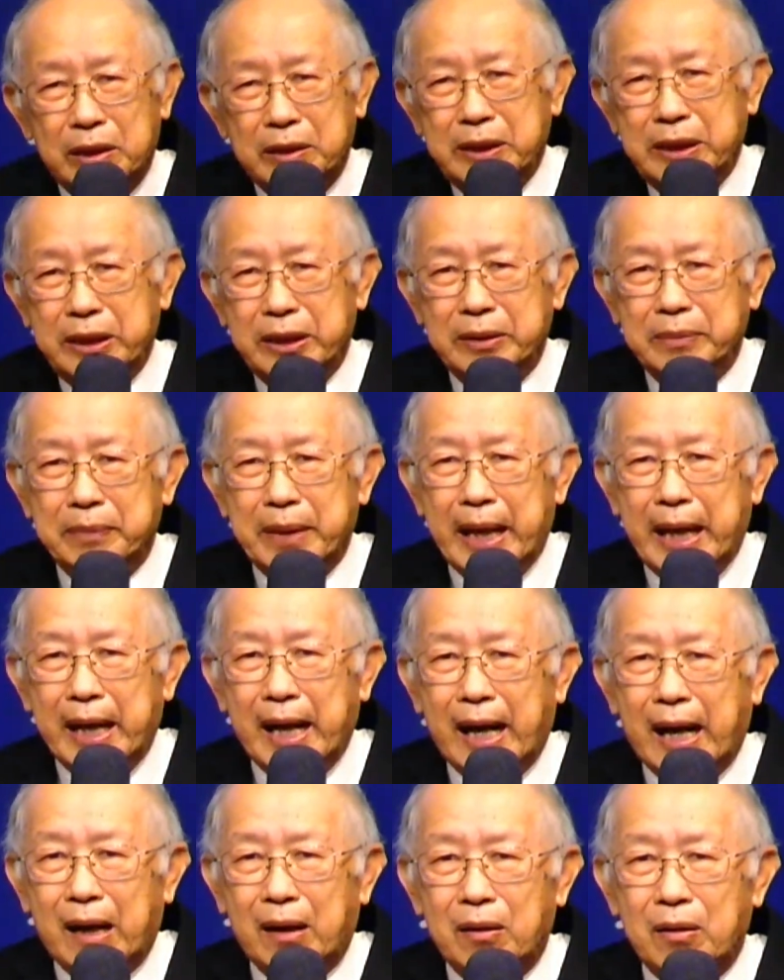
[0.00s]
其美
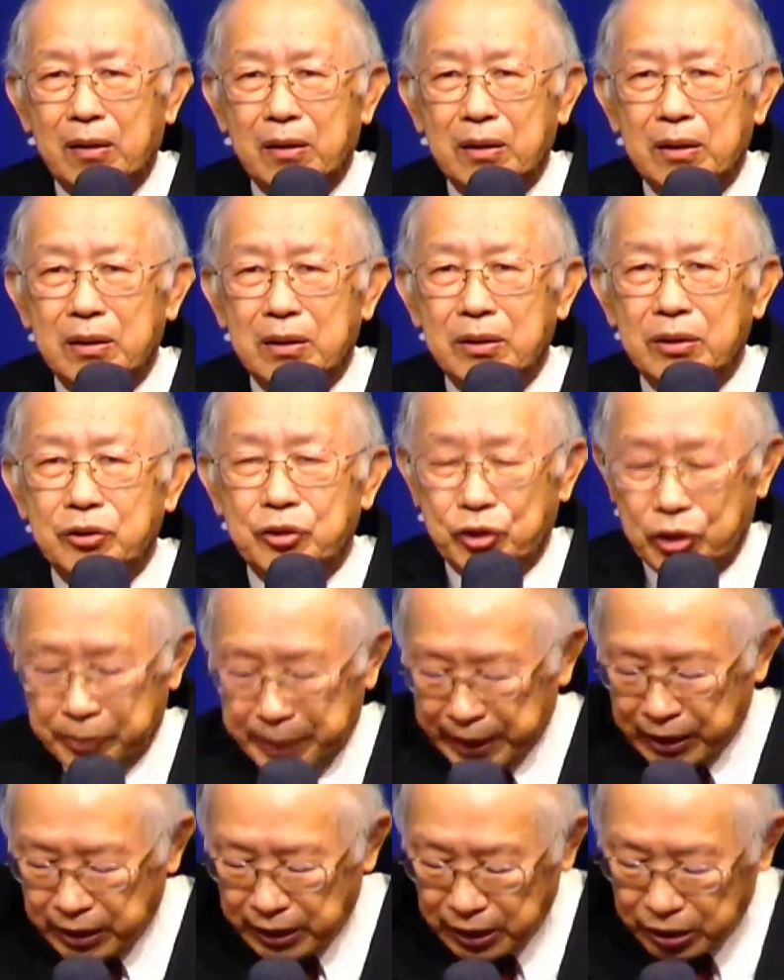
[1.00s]
好，诗
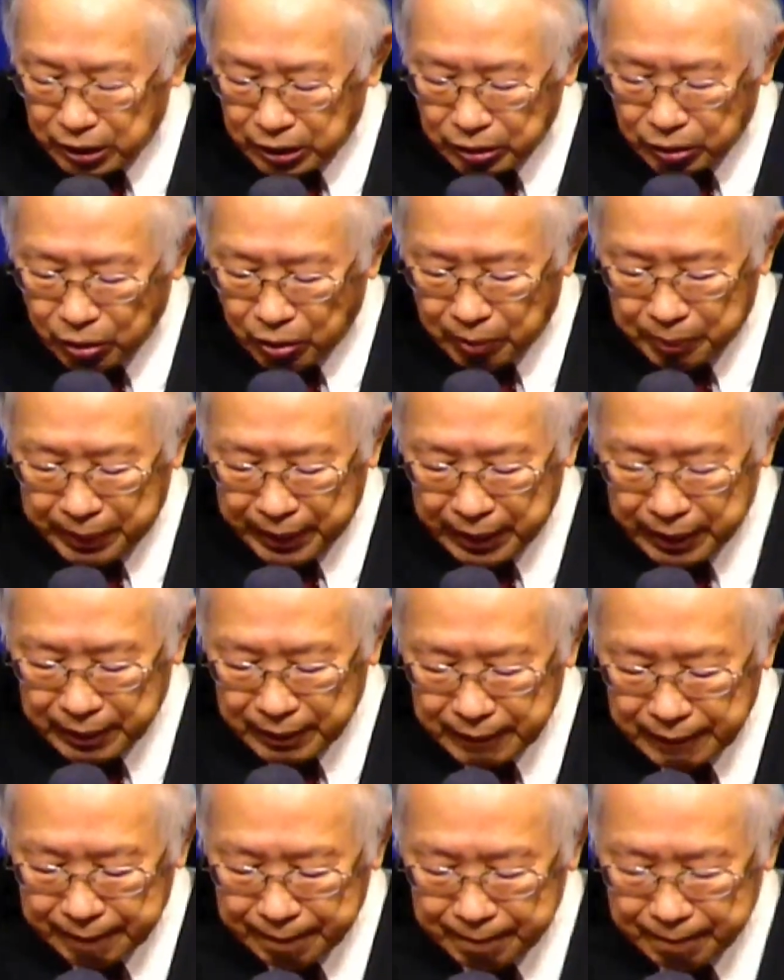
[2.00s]
篇第十六篇。
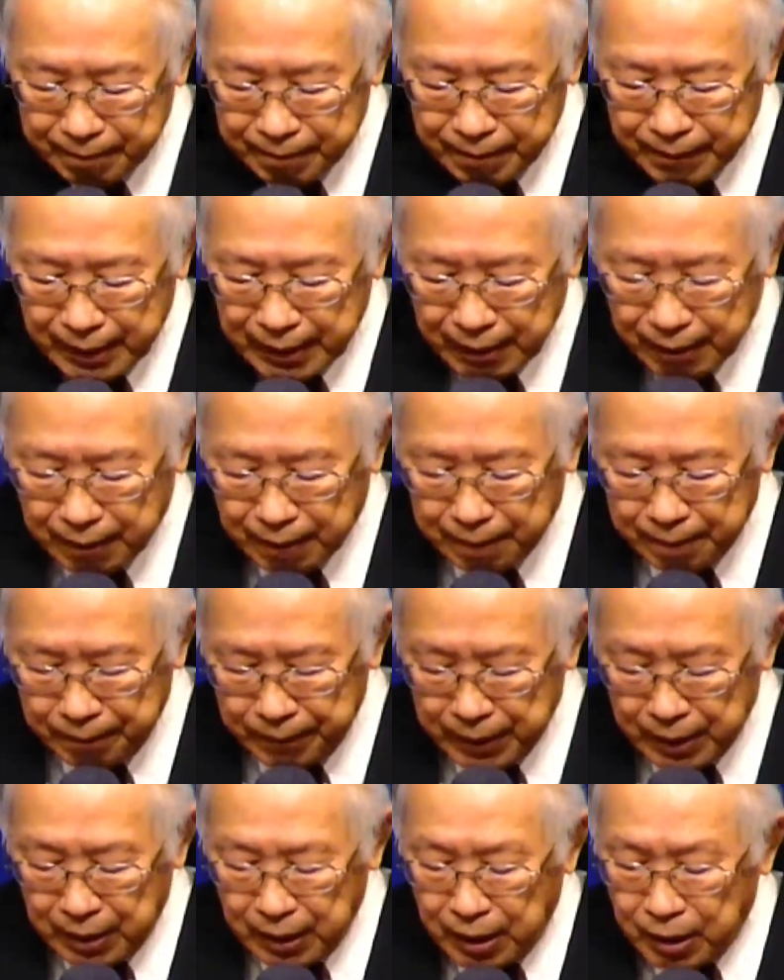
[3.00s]
啊，
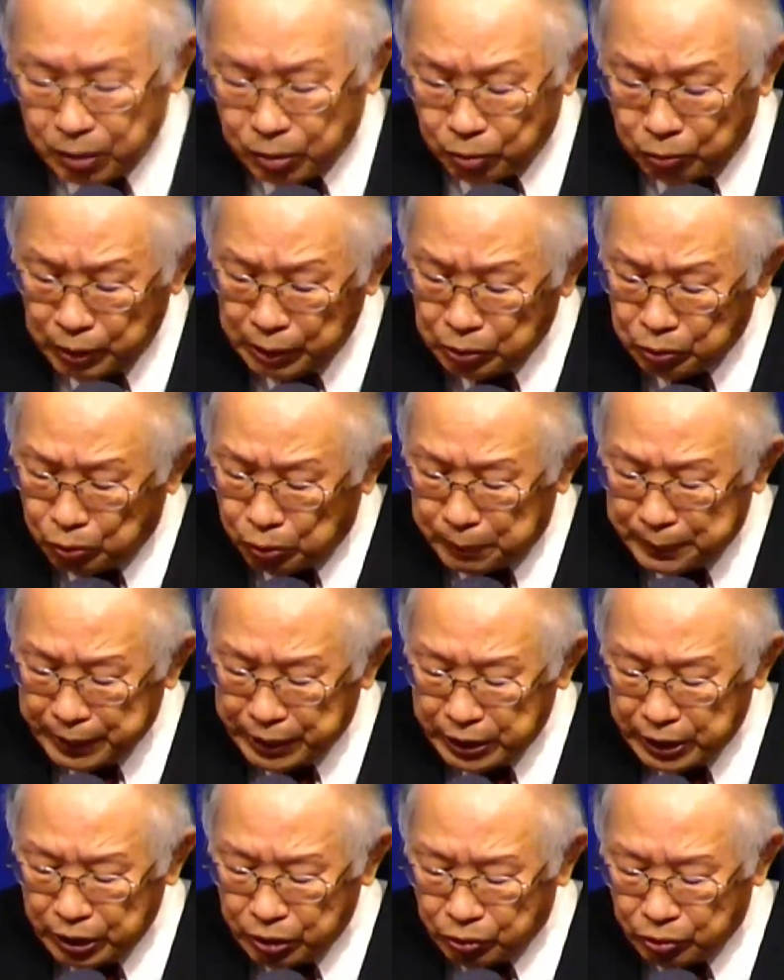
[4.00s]
所以为了我们
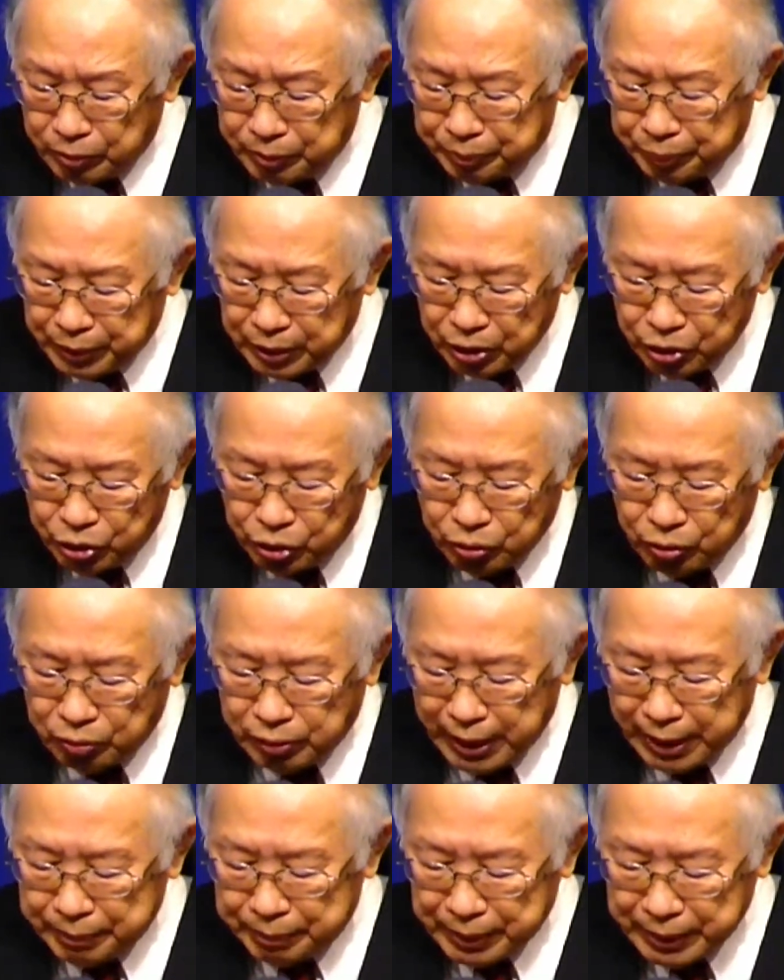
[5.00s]
积存，不能朽
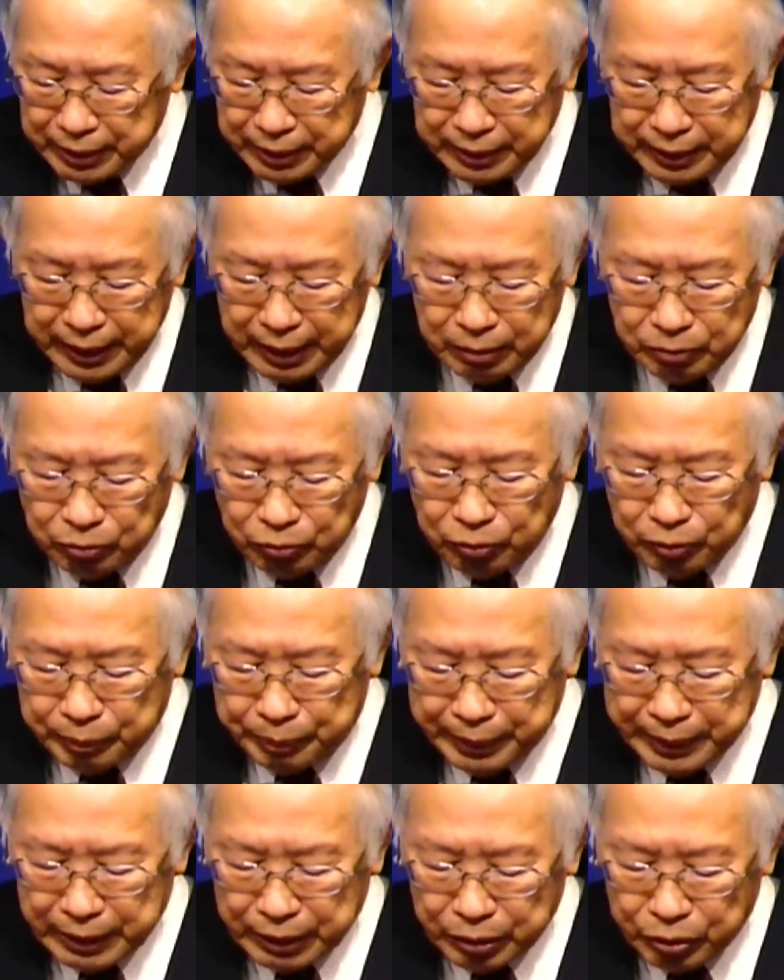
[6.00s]
坏，不能玷污，
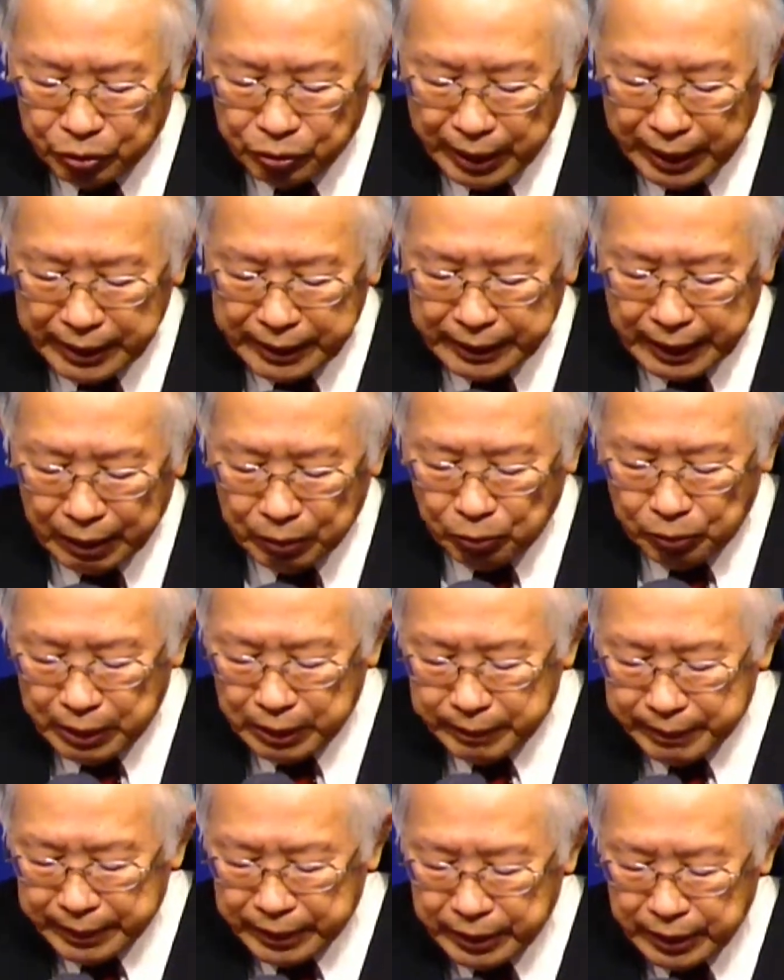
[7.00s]
不能衰残，为你
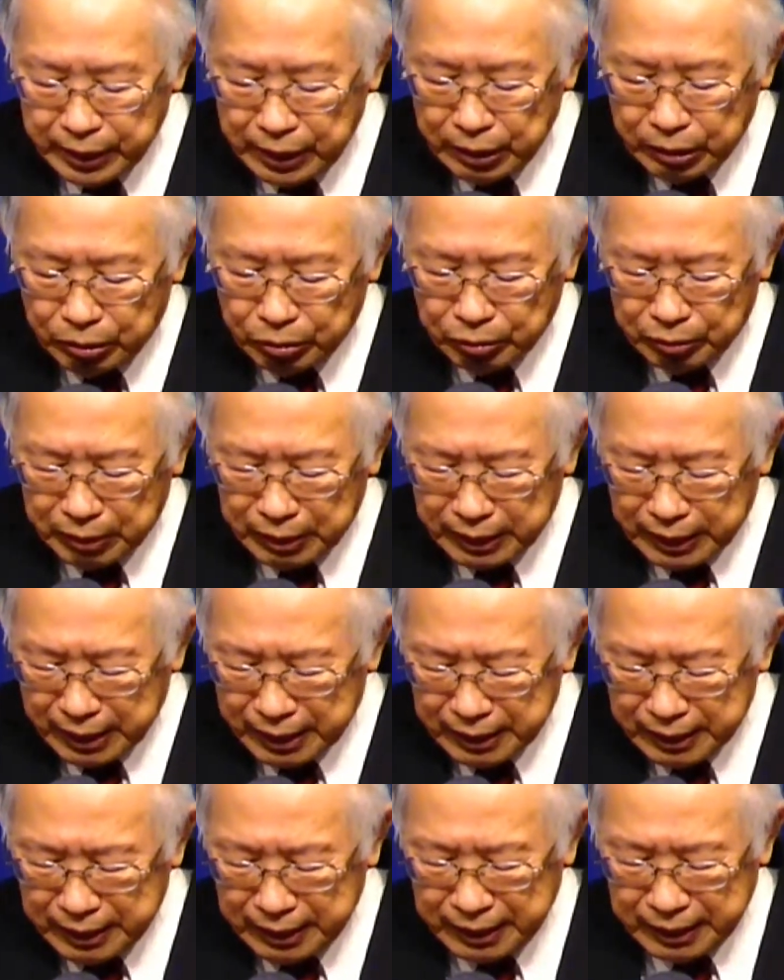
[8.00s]
们积存在
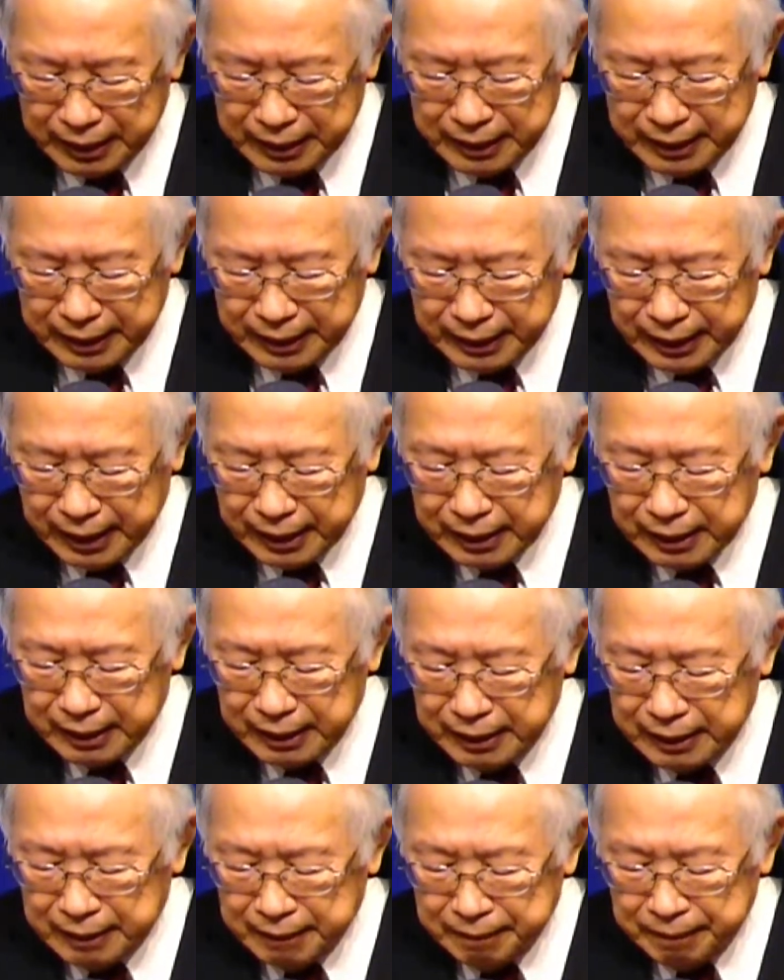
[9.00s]
天上
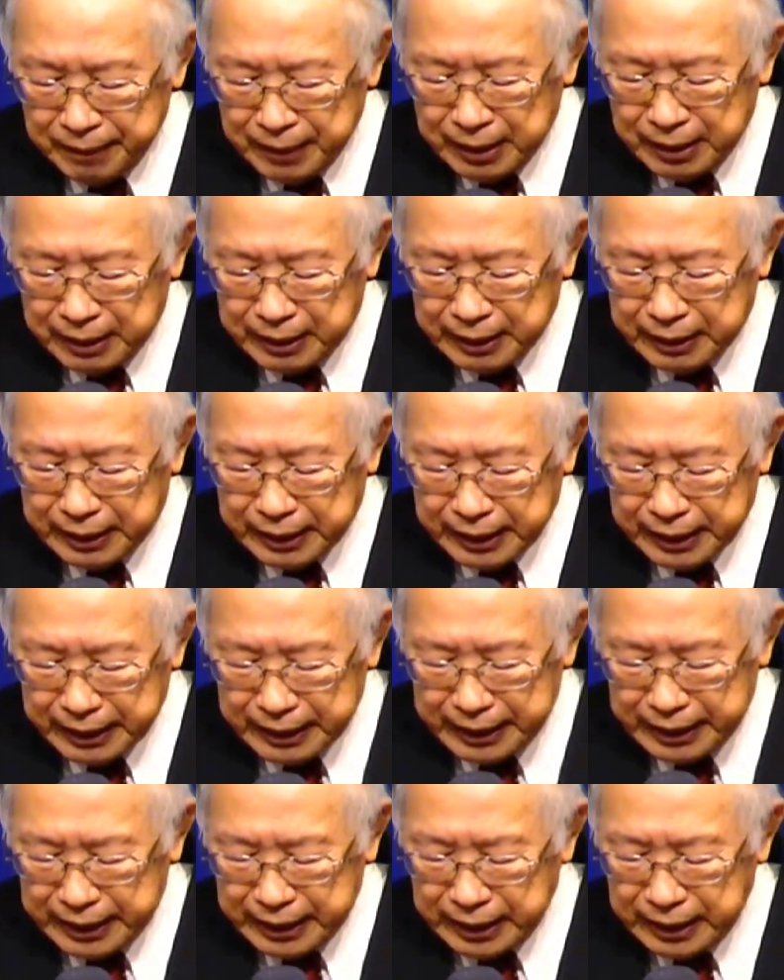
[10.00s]
的这个
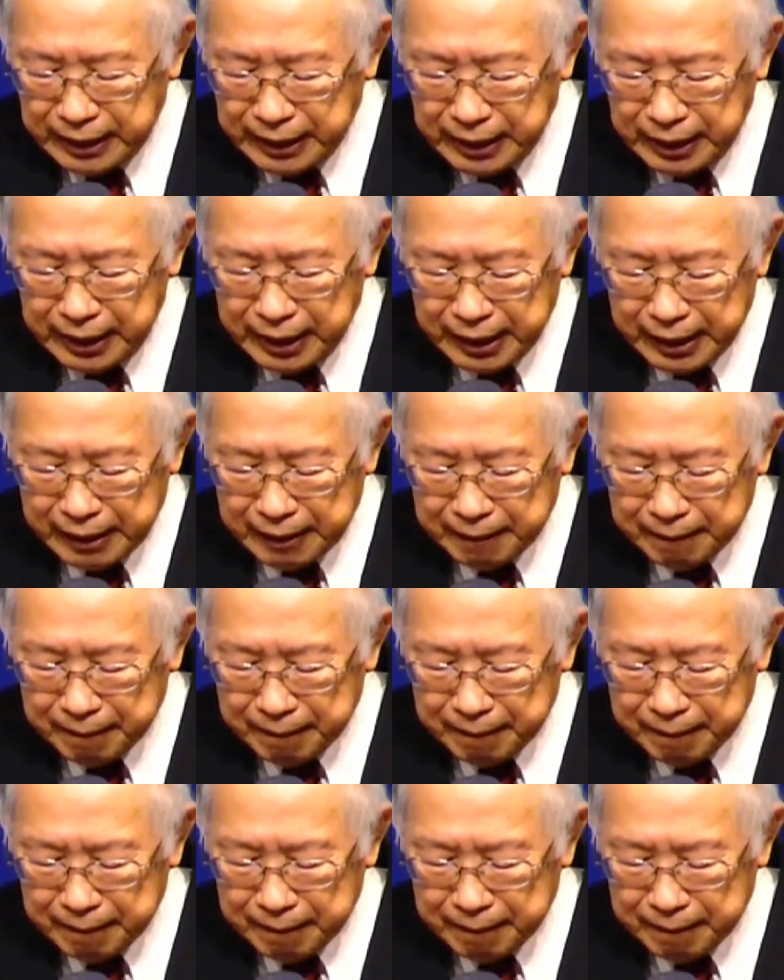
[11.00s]
基业。